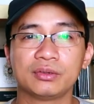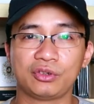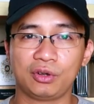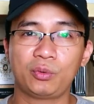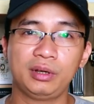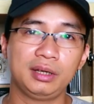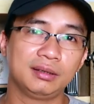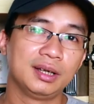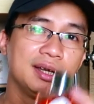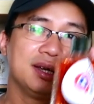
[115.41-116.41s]
Đó là
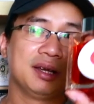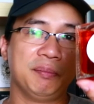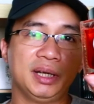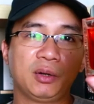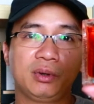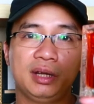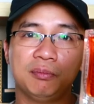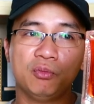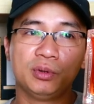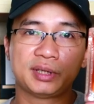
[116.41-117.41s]
mình đã quyết
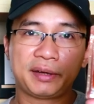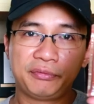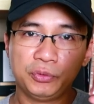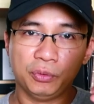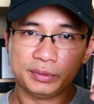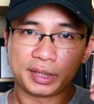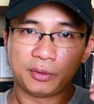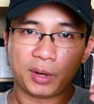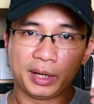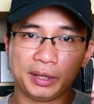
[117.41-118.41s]
định mua chai full của chai nước
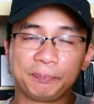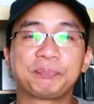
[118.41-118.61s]
hoa này.